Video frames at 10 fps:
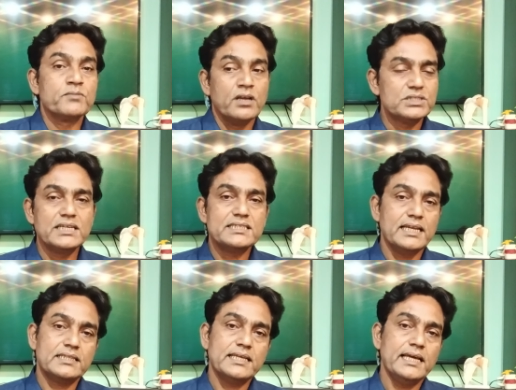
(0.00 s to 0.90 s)
तो मुश्किल
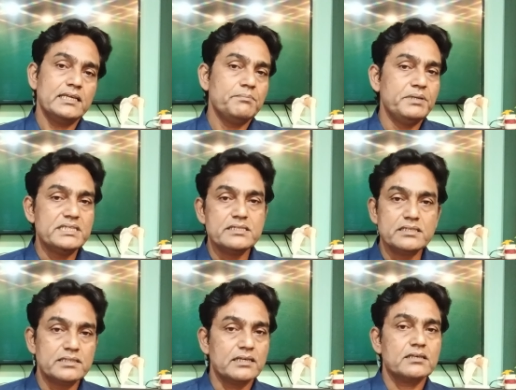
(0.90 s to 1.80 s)
से लगता है कि 20
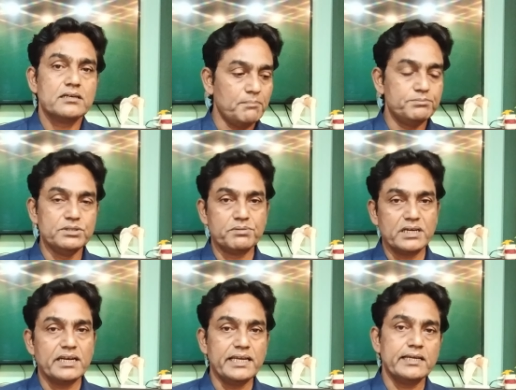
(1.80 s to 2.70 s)
दिन तक आप
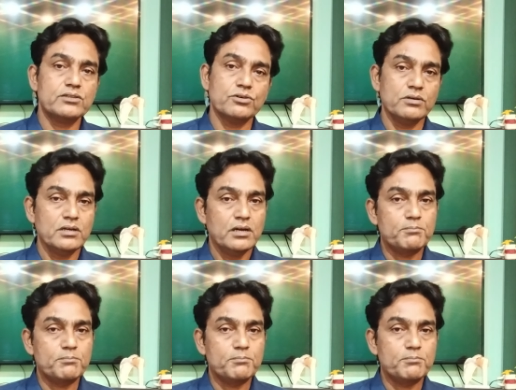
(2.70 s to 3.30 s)
जब कर लेंगे तो